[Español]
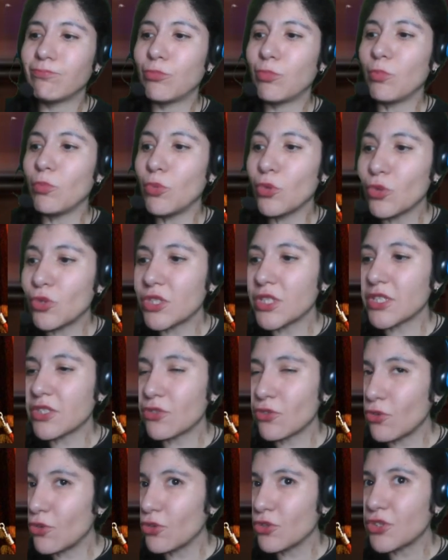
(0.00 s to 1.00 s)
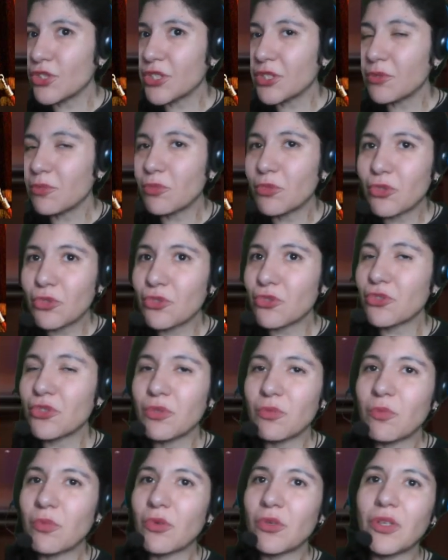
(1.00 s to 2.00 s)
muchas cosas, muchos
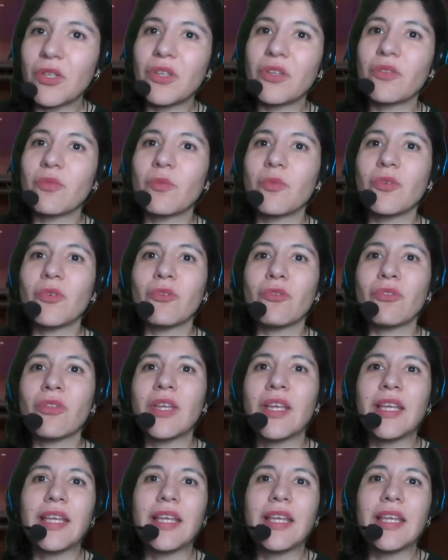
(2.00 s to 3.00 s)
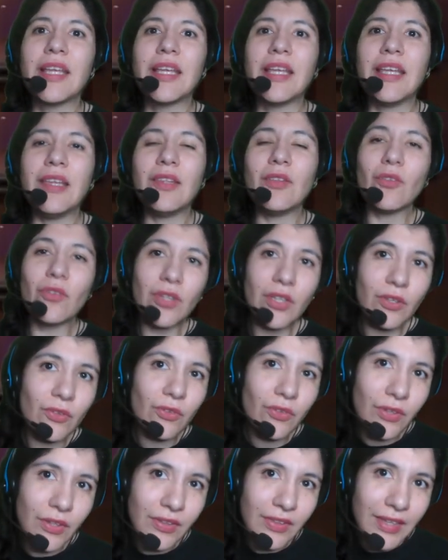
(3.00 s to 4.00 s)
simbolismos y donde
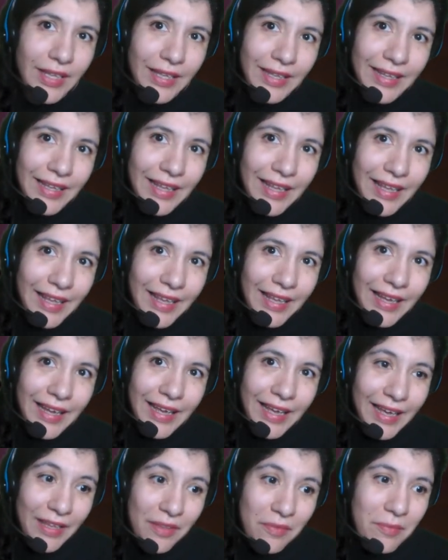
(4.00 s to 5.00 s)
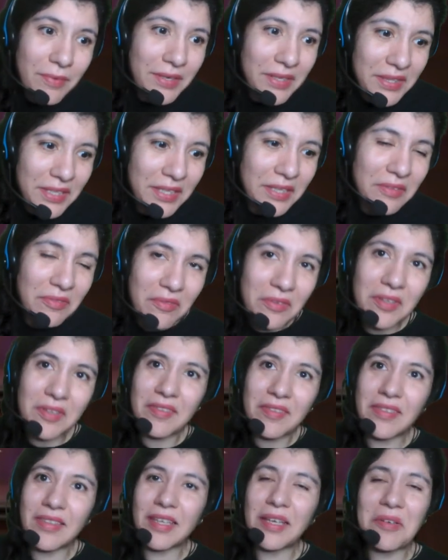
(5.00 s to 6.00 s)
nos está advirtiendo
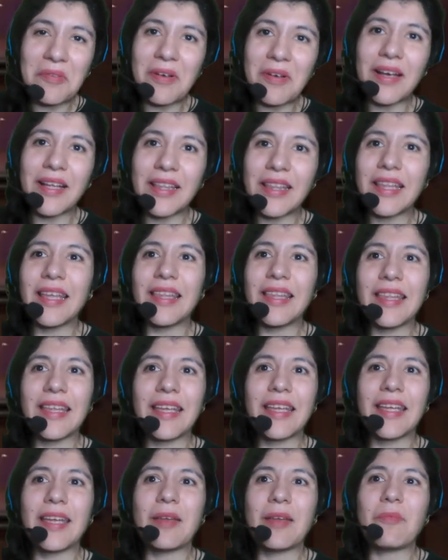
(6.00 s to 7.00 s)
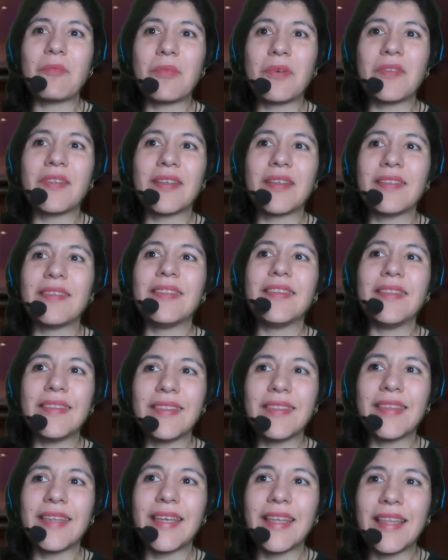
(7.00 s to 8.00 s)
este cuate de que pues
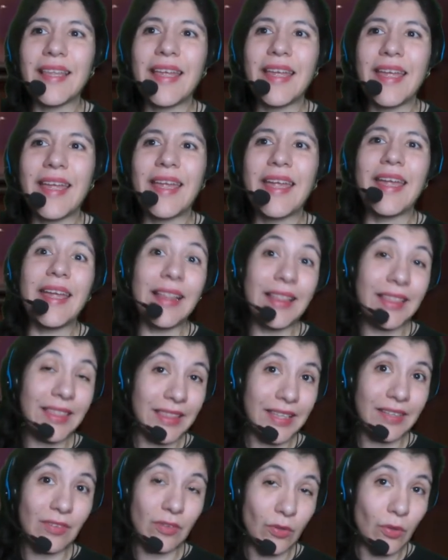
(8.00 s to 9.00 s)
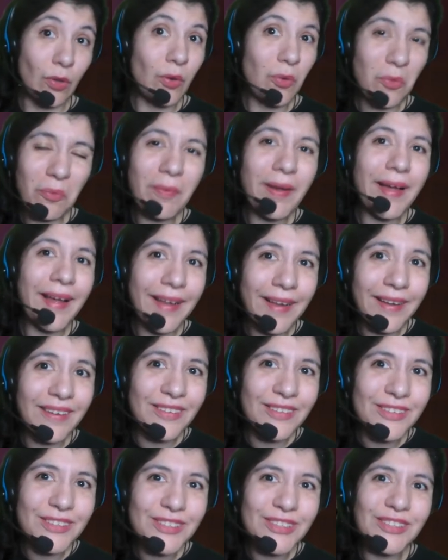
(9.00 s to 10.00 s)
existen entes no
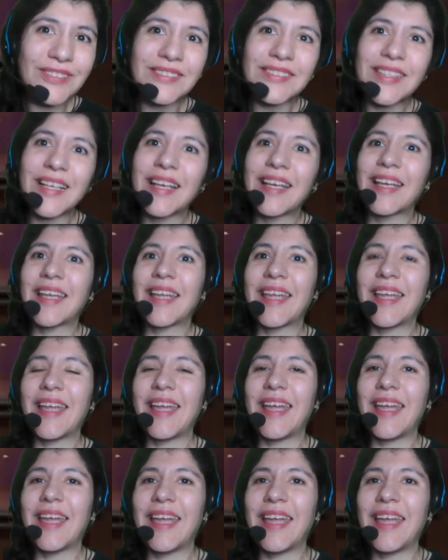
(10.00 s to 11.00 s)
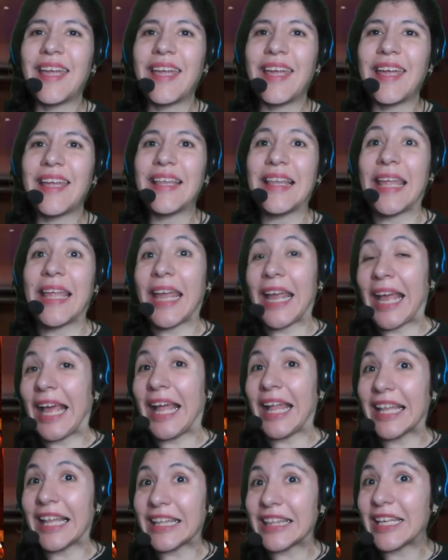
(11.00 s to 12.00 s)
humanos que le
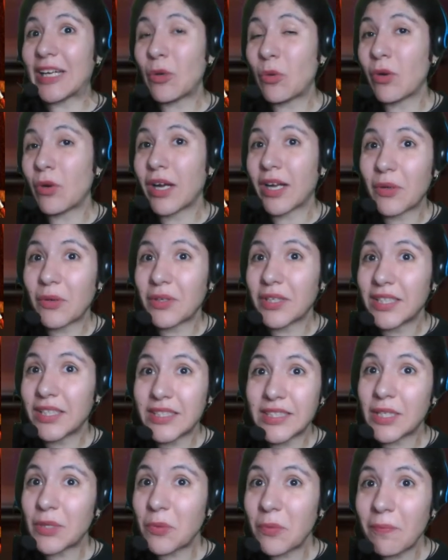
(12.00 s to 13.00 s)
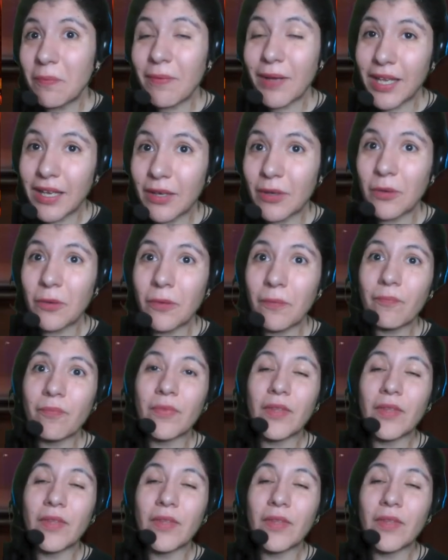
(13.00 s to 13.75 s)
encanta jugar con el ser humano